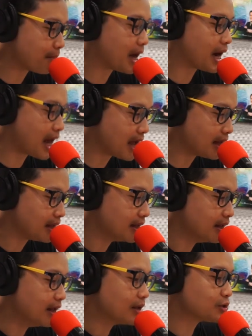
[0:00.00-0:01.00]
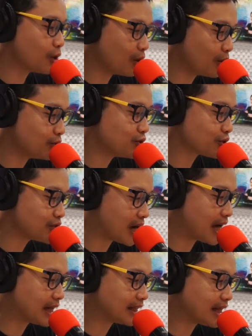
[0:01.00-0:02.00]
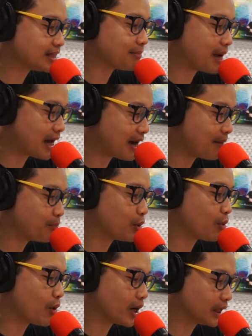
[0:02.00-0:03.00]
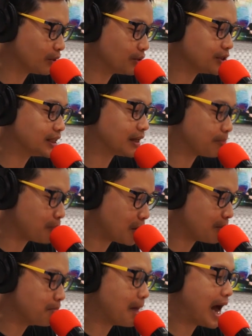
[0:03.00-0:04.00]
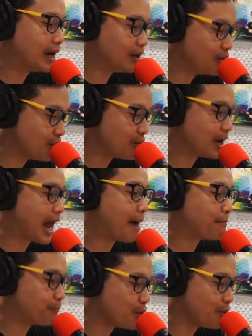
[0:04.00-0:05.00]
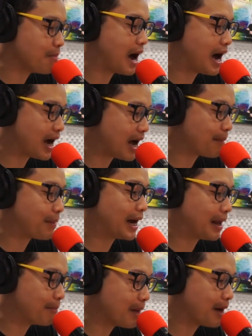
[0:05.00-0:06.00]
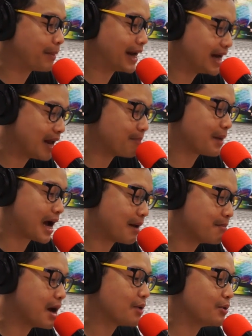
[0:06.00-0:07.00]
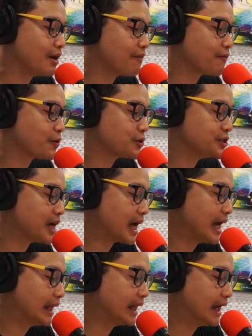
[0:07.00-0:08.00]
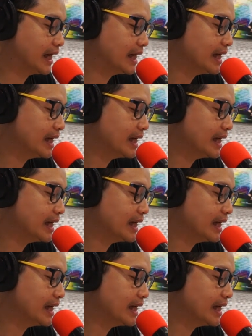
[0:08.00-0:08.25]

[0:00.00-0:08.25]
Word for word: Malang, Solo, Yogyakarta, Semarang, Purwokerto, Cirebon, Bandung, Lampung, Bangka, Palembang, Medan, Pekanbaru, dan of course Jakarta.